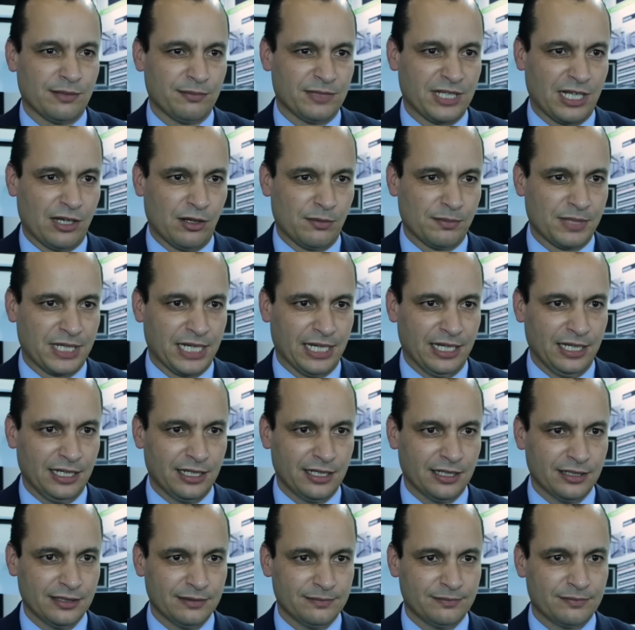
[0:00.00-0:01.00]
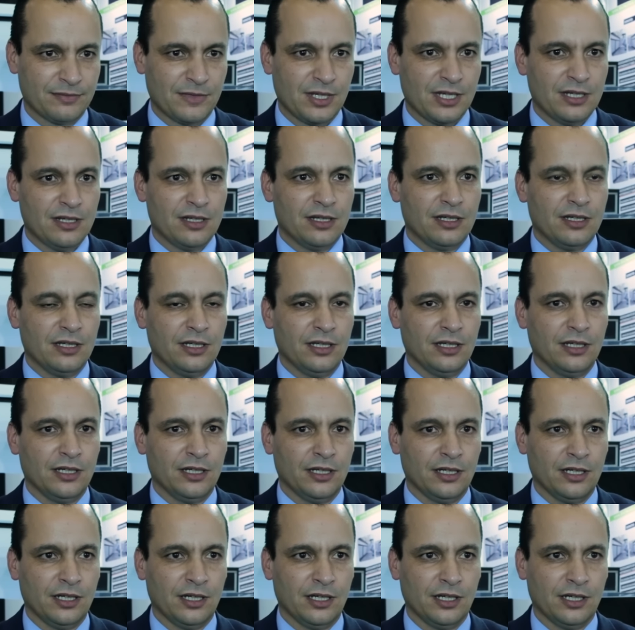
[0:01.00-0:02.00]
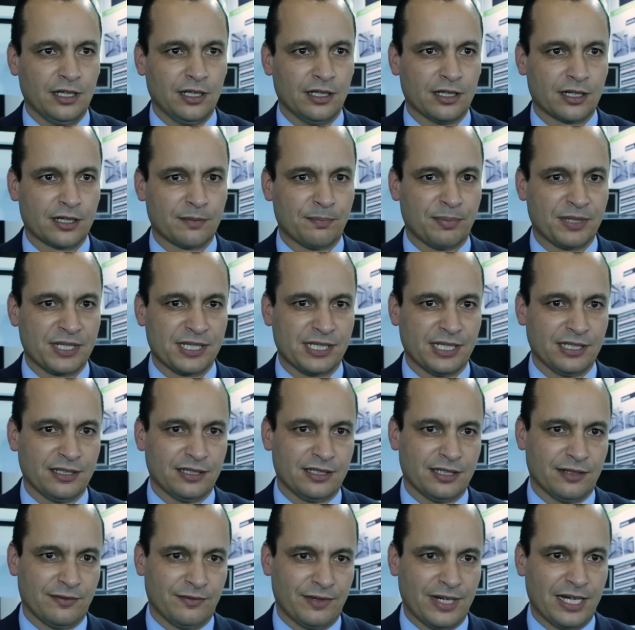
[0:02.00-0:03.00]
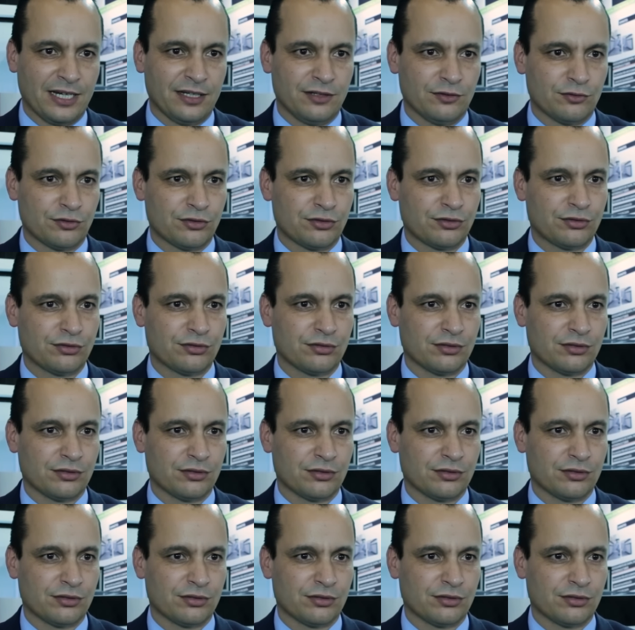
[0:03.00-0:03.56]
da metalomecânica e representa vários